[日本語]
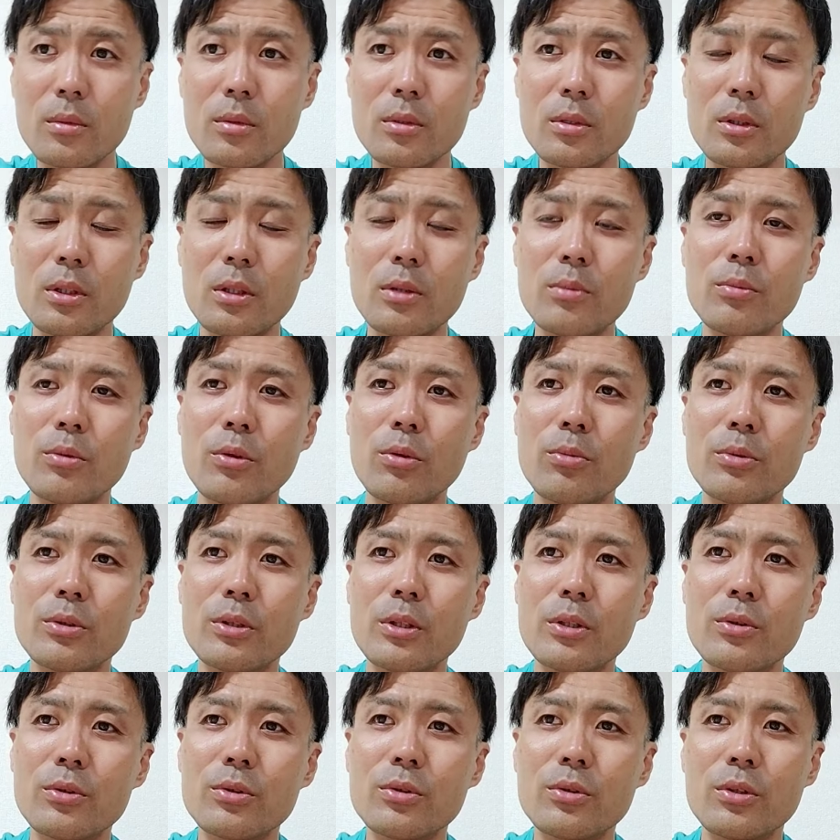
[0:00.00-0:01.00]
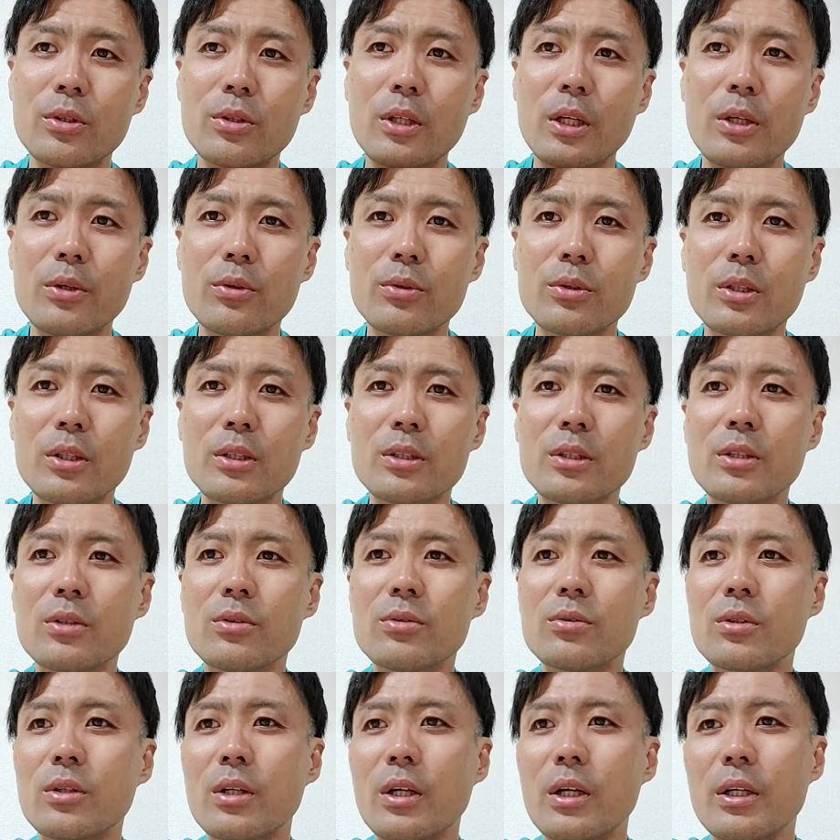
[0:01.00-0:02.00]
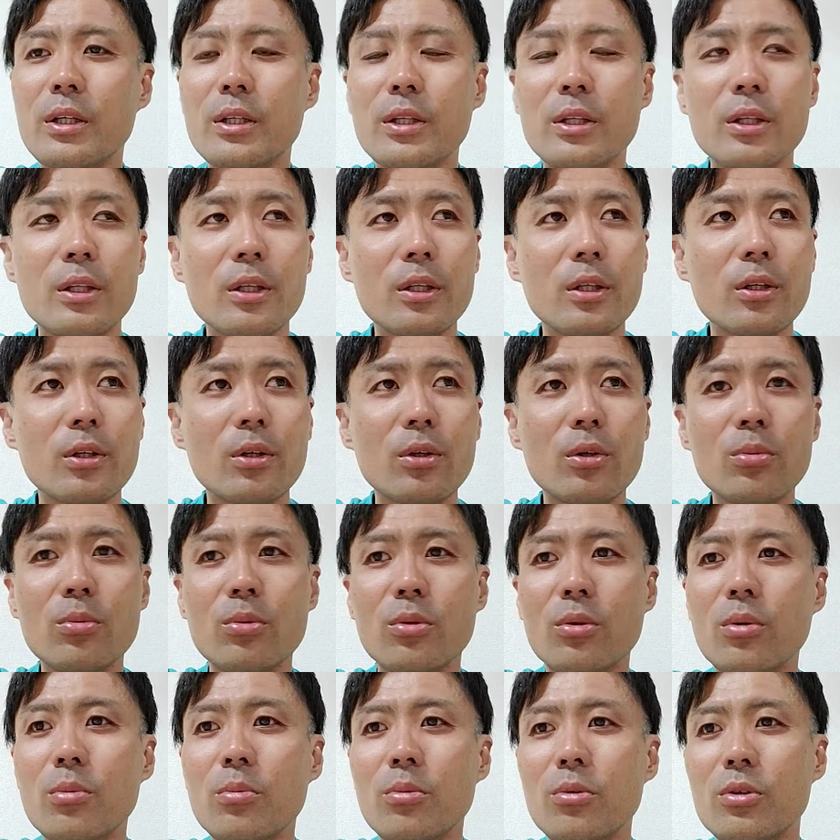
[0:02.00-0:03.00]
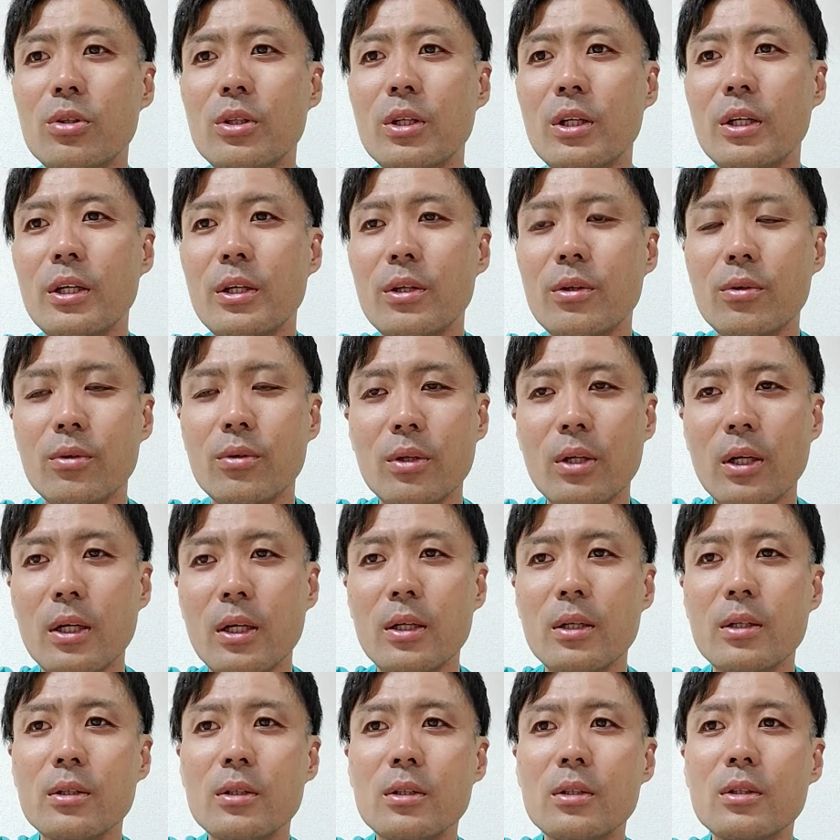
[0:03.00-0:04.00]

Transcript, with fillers: 全部お店の人に対応させるんかいって思ったけどな、